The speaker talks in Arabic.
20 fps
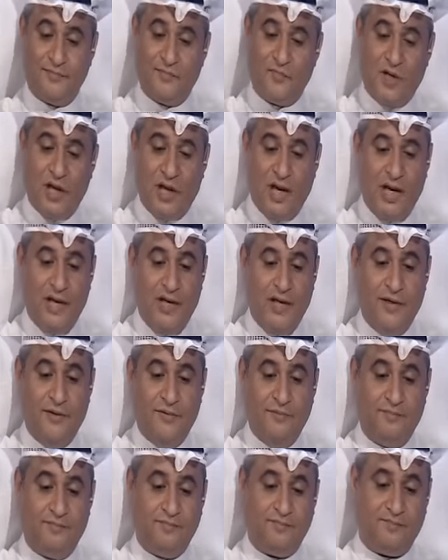الله يعين
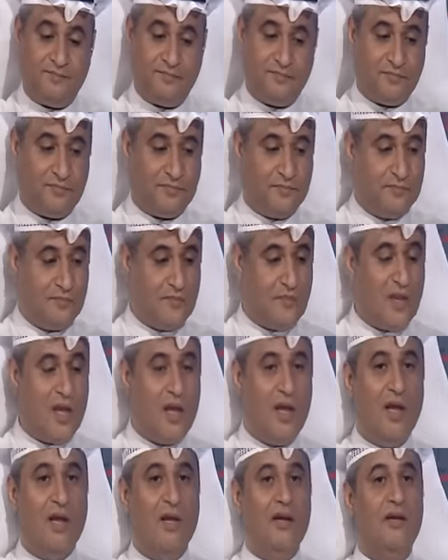
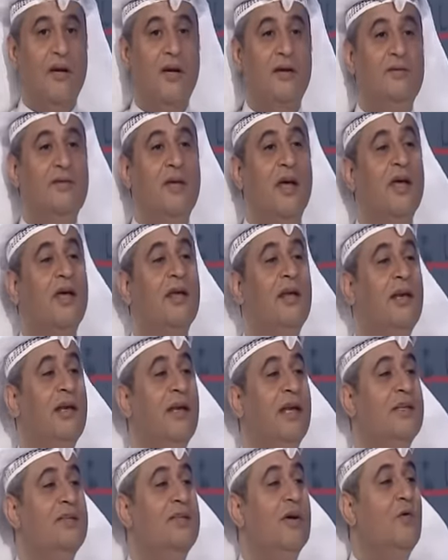ننتقل
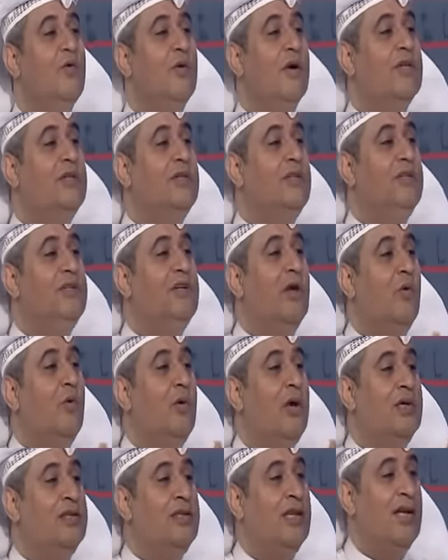إلى دورة
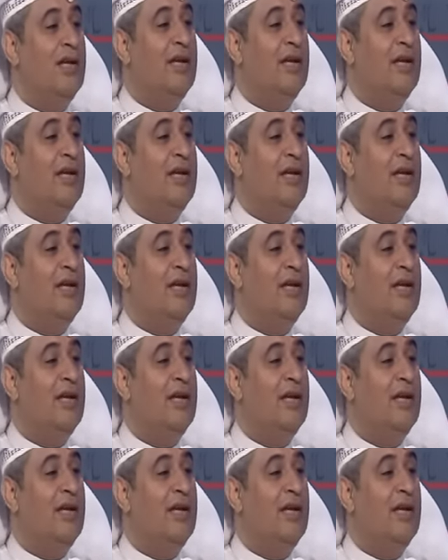دولة